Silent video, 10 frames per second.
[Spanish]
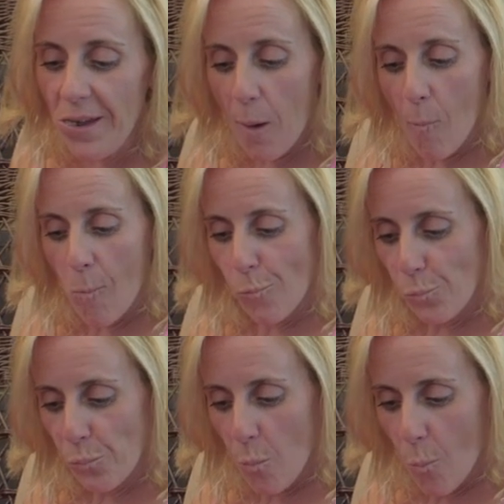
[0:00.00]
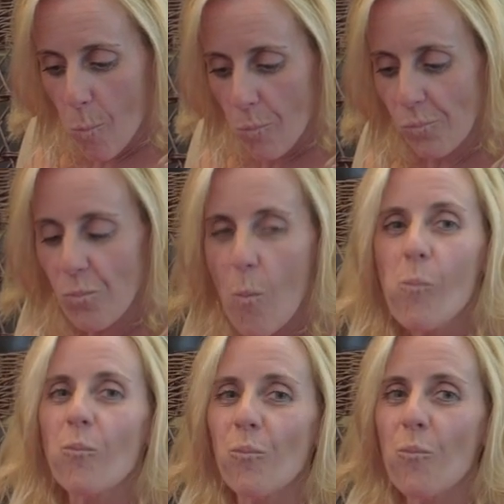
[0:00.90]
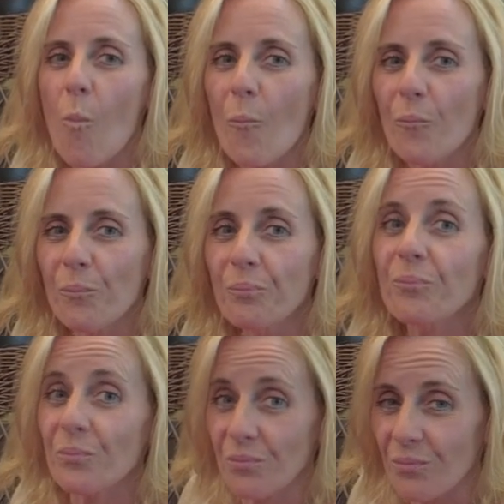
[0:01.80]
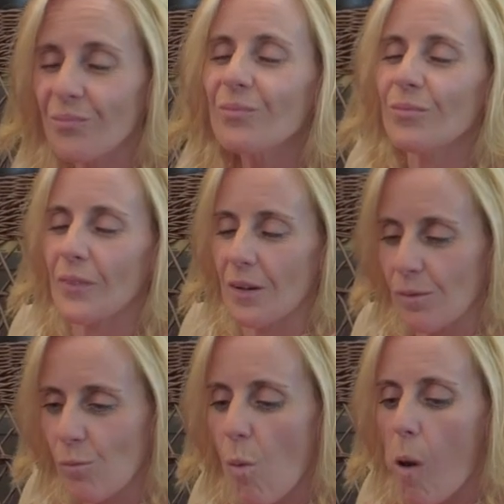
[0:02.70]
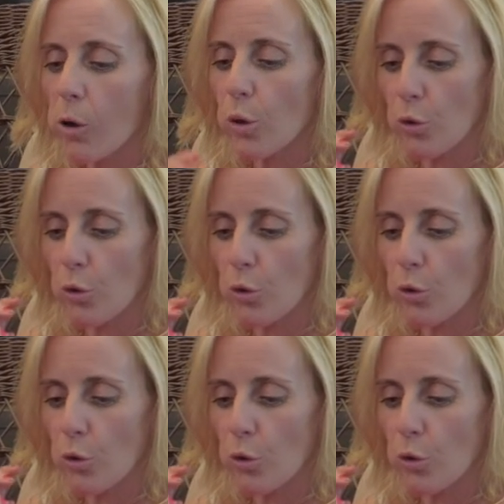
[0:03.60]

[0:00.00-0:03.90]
Alba come, come cosas humanas, ¿o no? pero pocas, ¿no?